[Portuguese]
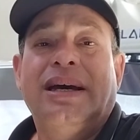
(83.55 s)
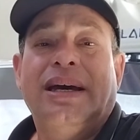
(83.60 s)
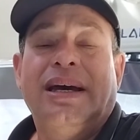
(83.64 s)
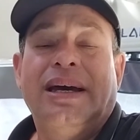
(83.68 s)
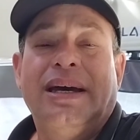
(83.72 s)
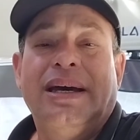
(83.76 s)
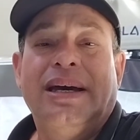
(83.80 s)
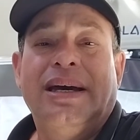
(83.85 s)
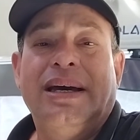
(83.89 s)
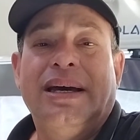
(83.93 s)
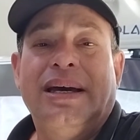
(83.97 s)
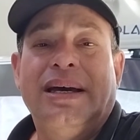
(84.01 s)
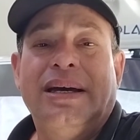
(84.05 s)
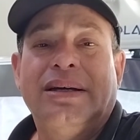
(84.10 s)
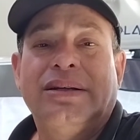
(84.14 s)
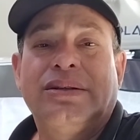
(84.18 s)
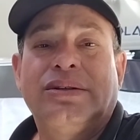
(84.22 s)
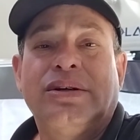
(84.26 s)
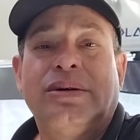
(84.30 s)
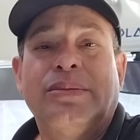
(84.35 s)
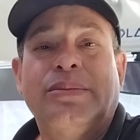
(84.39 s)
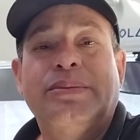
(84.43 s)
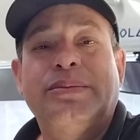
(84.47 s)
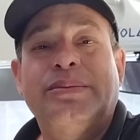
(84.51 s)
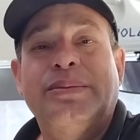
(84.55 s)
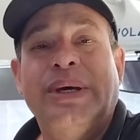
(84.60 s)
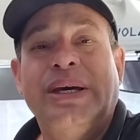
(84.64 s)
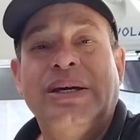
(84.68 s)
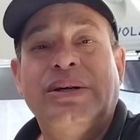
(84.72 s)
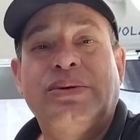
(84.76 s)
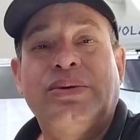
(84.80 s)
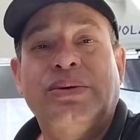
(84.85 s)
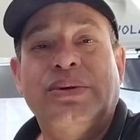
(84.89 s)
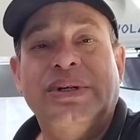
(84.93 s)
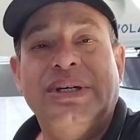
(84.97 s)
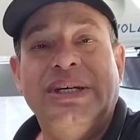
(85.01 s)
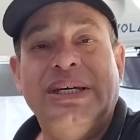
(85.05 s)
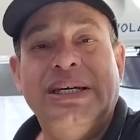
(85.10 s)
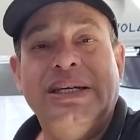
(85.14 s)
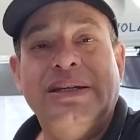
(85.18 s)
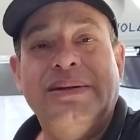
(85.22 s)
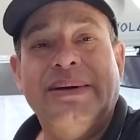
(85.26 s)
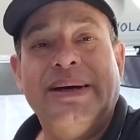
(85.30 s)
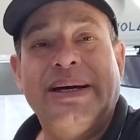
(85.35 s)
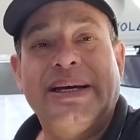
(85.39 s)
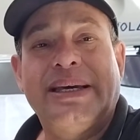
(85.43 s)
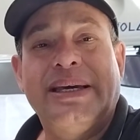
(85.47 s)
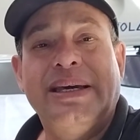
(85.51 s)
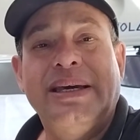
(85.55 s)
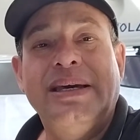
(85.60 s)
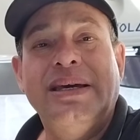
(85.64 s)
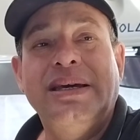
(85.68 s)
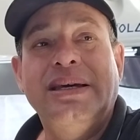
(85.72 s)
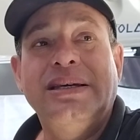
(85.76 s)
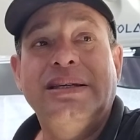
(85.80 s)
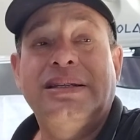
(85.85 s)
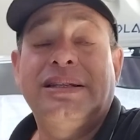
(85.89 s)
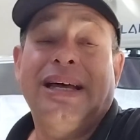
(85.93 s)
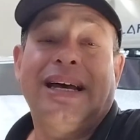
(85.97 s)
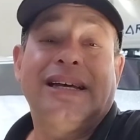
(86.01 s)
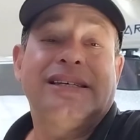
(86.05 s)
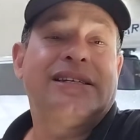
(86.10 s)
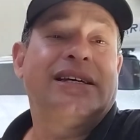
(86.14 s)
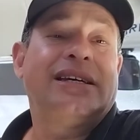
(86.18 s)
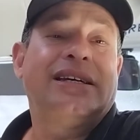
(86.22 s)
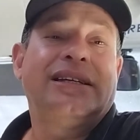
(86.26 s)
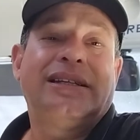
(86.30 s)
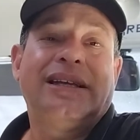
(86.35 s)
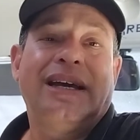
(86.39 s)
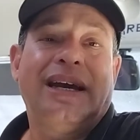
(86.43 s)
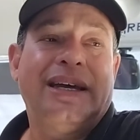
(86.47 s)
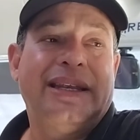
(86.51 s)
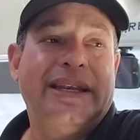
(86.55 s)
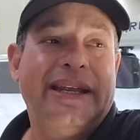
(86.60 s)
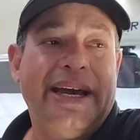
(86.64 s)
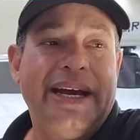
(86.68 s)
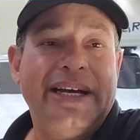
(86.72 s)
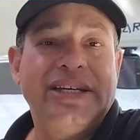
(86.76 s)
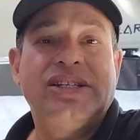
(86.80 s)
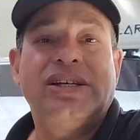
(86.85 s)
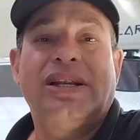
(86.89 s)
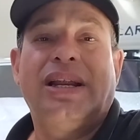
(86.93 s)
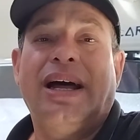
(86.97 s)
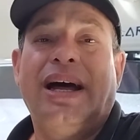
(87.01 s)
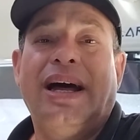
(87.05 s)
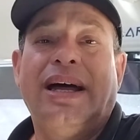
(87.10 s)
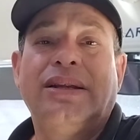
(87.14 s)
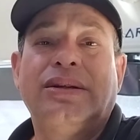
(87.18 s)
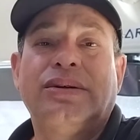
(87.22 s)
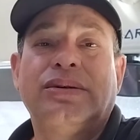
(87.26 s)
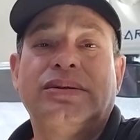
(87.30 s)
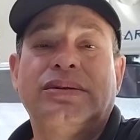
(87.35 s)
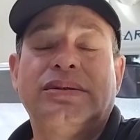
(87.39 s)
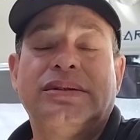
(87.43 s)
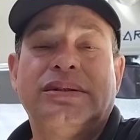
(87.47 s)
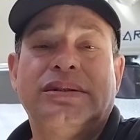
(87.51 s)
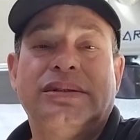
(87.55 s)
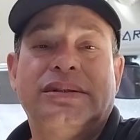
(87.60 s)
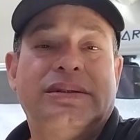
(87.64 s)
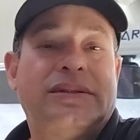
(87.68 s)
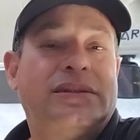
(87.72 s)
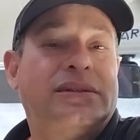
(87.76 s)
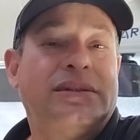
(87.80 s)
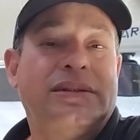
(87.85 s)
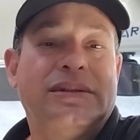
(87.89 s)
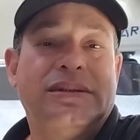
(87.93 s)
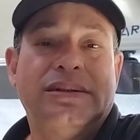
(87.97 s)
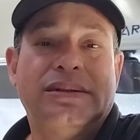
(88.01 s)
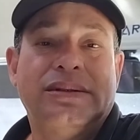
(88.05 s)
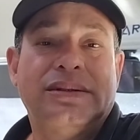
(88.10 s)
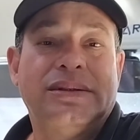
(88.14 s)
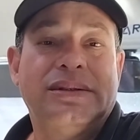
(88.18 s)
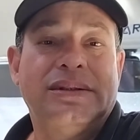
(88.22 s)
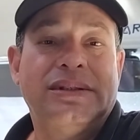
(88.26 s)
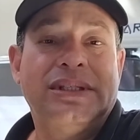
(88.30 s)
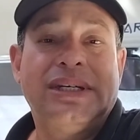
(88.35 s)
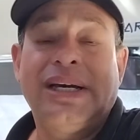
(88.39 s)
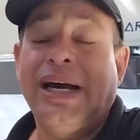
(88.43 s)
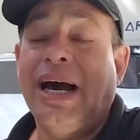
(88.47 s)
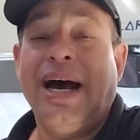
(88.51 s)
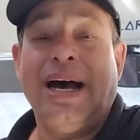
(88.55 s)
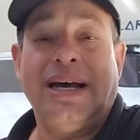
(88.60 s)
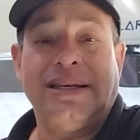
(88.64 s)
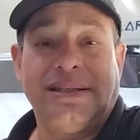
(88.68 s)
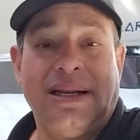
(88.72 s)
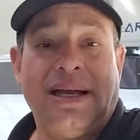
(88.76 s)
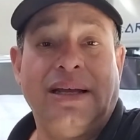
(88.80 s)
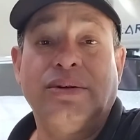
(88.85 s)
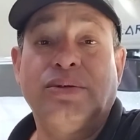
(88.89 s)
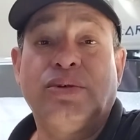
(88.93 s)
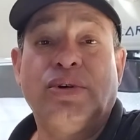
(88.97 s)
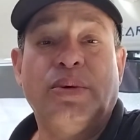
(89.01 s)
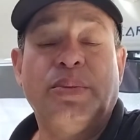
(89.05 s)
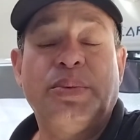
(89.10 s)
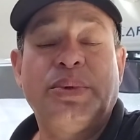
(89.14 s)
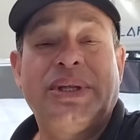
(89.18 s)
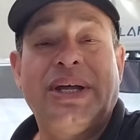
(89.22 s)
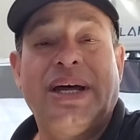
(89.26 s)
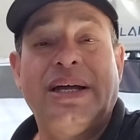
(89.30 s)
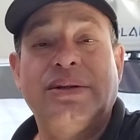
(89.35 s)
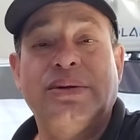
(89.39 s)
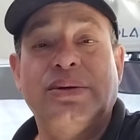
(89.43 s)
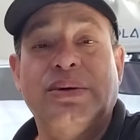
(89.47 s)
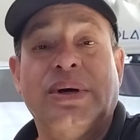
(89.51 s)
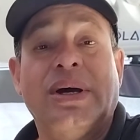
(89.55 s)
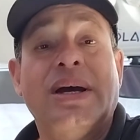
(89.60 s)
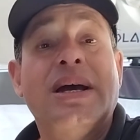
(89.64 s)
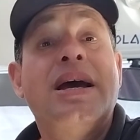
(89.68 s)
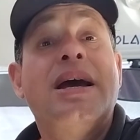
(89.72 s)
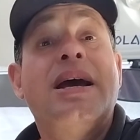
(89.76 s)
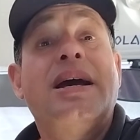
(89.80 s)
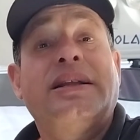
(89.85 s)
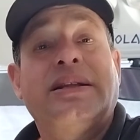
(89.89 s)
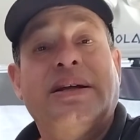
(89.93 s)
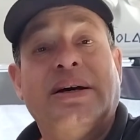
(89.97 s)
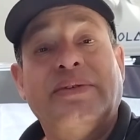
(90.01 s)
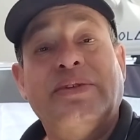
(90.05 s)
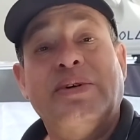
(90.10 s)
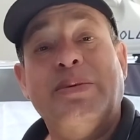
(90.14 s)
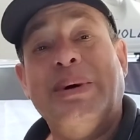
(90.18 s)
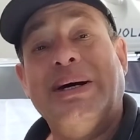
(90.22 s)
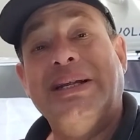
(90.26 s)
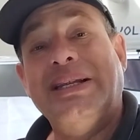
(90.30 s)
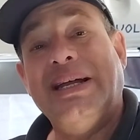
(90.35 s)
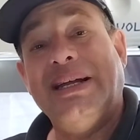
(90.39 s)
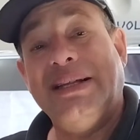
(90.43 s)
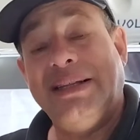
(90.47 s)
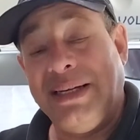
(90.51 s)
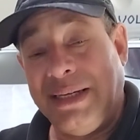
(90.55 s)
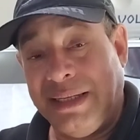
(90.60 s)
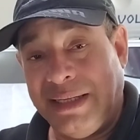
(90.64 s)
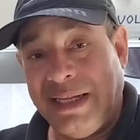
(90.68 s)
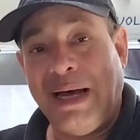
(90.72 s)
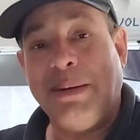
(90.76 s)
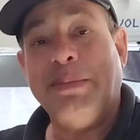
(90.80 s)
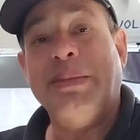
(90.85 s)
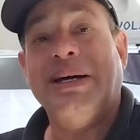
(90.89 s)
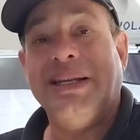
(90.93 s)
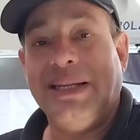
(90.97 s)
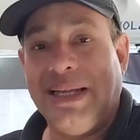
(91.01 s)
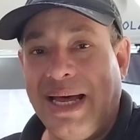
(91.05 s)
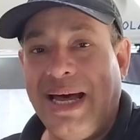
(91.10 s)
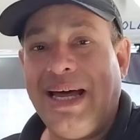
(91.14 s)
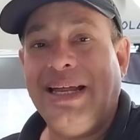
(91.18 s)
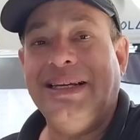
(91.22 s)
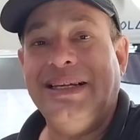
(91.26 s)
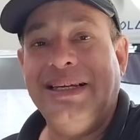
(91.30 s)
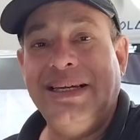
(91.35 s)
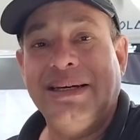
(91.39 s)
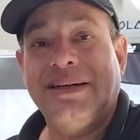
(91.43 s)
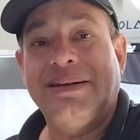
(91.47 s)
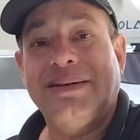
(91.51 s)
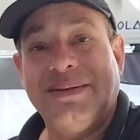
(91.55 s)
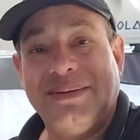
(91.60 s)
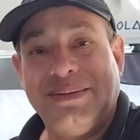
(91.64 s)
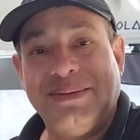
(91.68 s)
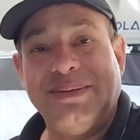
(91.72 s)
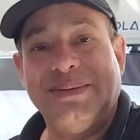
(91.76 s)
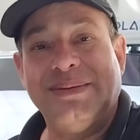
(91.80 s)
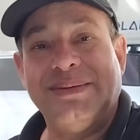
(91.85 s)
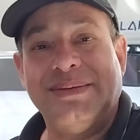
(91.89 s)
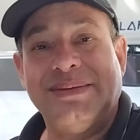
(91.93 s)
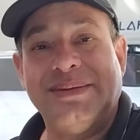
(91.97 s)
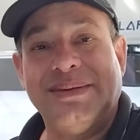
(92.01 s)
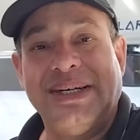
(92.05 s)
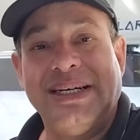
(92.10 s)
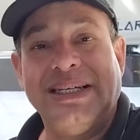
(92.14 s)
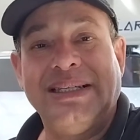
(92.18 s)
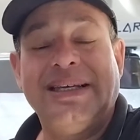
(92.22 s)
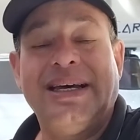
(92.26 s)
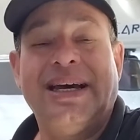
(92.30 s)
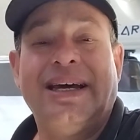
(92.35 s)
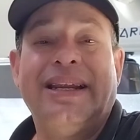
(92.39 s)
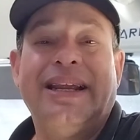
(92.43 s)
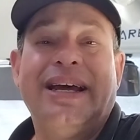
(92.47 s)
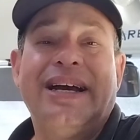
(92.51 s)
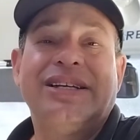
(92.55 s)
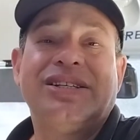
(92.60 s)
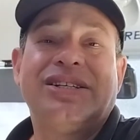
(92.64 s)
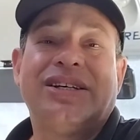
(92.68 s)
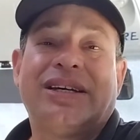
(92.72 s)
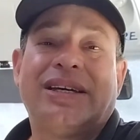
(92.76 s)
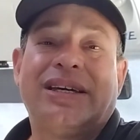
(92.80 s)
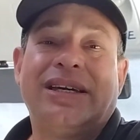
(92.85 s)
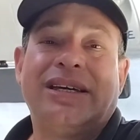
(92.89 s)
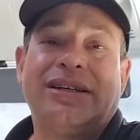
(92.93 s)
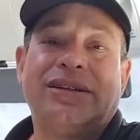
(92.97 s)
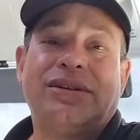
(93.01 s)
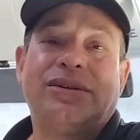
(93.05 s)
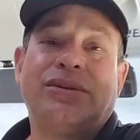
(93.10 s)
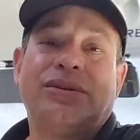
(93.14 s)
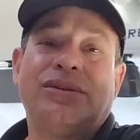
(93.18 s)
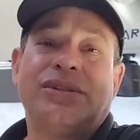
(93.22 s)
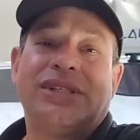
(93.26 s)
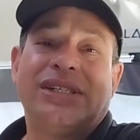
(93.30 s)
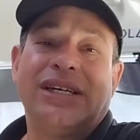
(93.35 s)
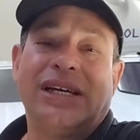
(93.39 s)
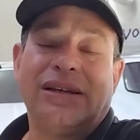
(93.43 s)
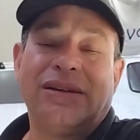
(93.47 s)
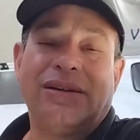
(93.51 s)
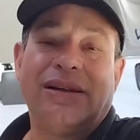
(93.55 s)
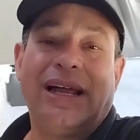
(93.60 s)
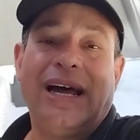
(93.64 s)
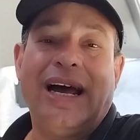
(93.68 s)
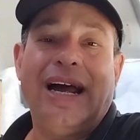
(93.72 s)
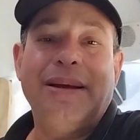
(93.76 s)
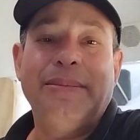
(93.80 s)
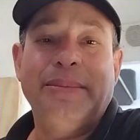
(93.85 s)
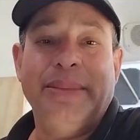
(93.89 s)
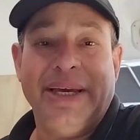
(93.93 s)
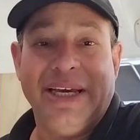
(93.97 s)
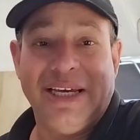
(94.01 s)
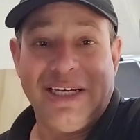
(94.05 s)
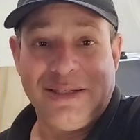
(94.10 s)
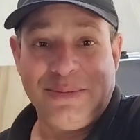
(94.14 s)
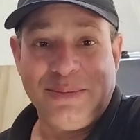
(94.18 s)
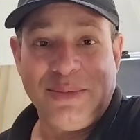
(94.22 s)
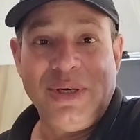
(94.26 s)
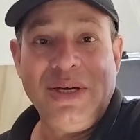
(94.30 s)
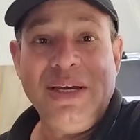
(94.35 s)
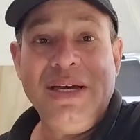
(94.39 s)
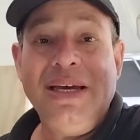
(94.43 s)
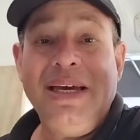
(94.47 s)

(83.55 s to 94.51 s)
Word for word: É, eu tô meio corrido aqui e tá sem internet lá no, no, em casa, lá no computador. Então eu vou mandar, tentar mandar né, com a internet aqui do celular mesmo.